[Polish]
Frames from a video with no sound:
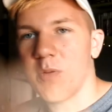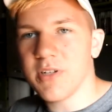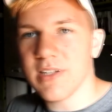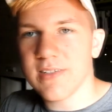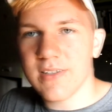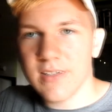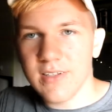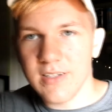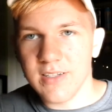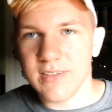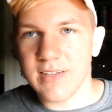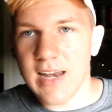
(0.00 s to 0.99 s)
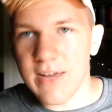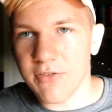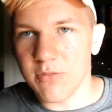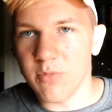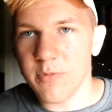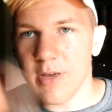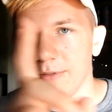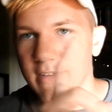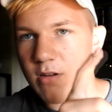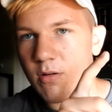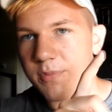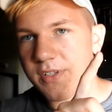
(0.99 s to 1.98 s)
poprzez y, telefon, bo miałem
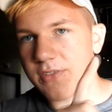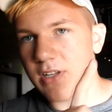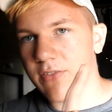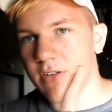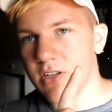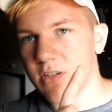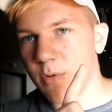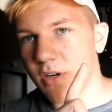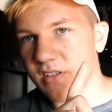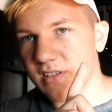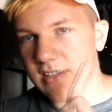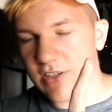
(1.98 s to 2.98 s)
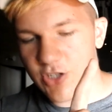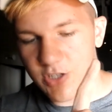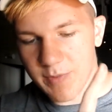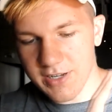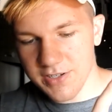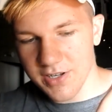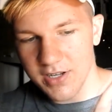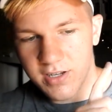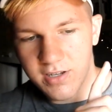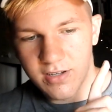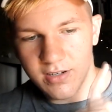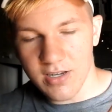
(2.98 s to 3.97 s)
taką opcję w telefonie, że mogę sobie zatrzymać
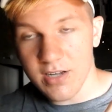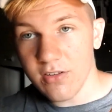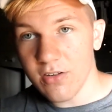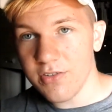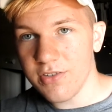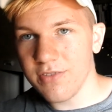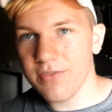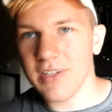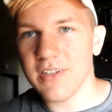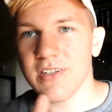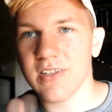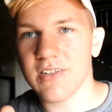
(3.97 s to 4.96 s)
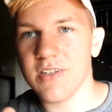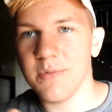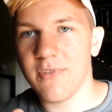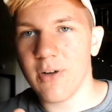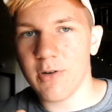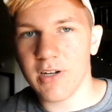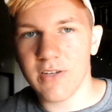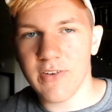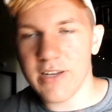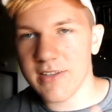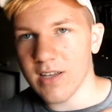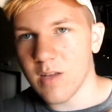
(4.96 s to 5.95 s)
kliknąć i wtedy się zatrzymywało
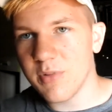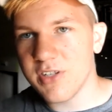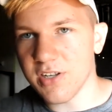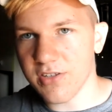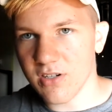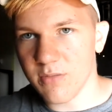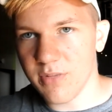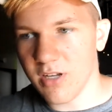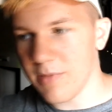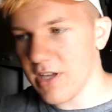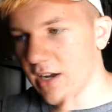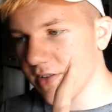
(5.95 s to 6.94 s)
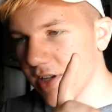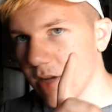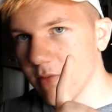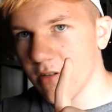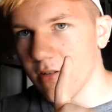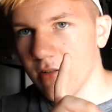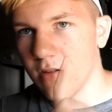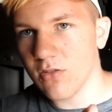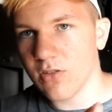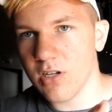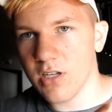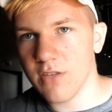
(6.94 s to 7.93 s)
nagrywanie, tak jakby cięcie robiłem. Jak chciałem to
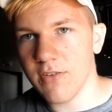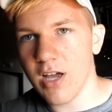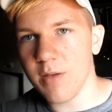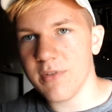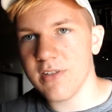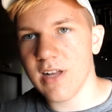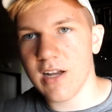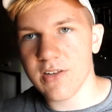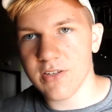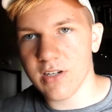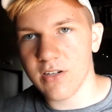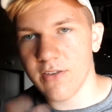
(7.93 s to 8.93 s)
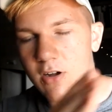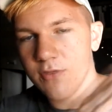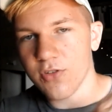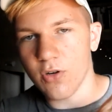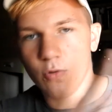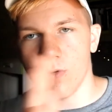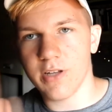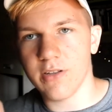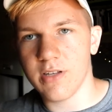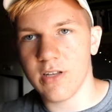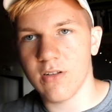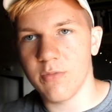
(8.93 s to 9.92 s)
odklikiwałem i dalej się nagrywało w ciągu,
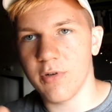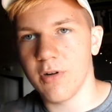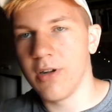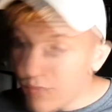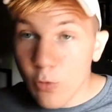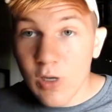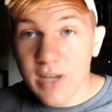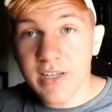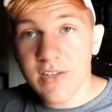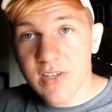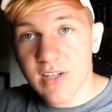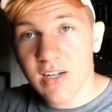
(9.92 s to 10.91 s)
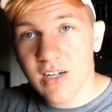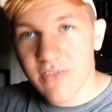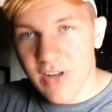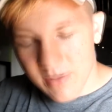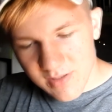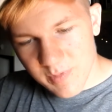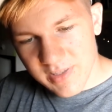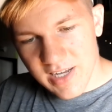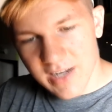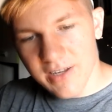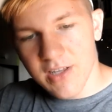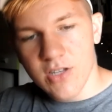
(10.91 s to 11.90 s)
jedno było. I w ogóle kiedyś tak nagrywałem sobie
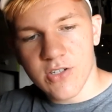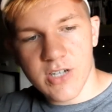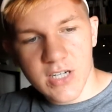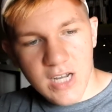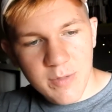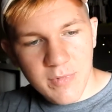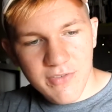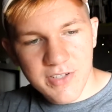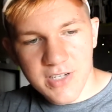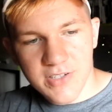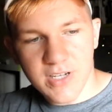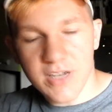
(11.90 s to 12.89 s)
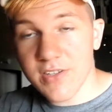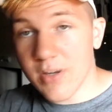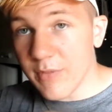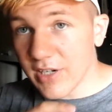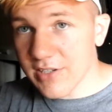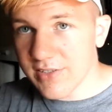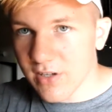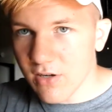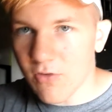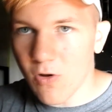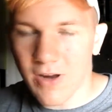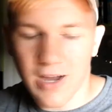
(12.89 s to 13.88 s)
ten, że jechałem na wycieczkę, chciałem nagrać z
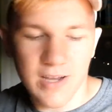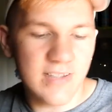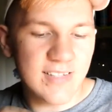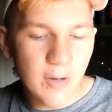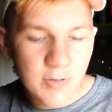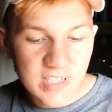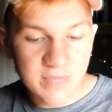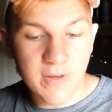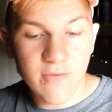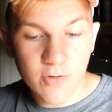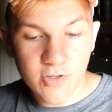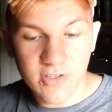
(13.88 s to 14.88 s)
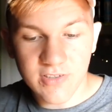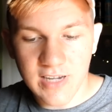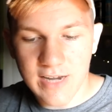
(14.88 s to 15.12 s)
tego vloga i cały czas miałem włączony